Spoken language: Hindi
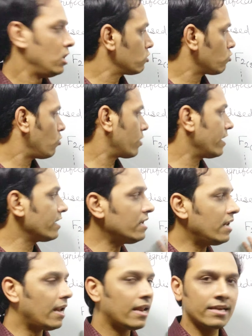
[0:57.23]
तो वो रेडीली
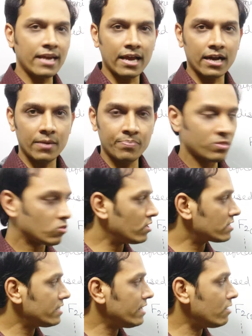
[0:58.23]
ले ले जाएगा तो
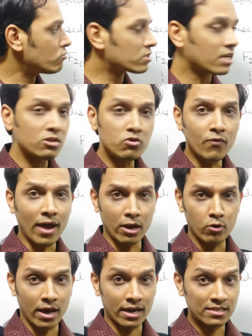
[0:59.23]
इसलिए उसका जो
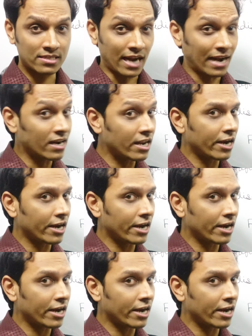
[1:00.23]
वैल्यू आएगा स्टैंडर्ड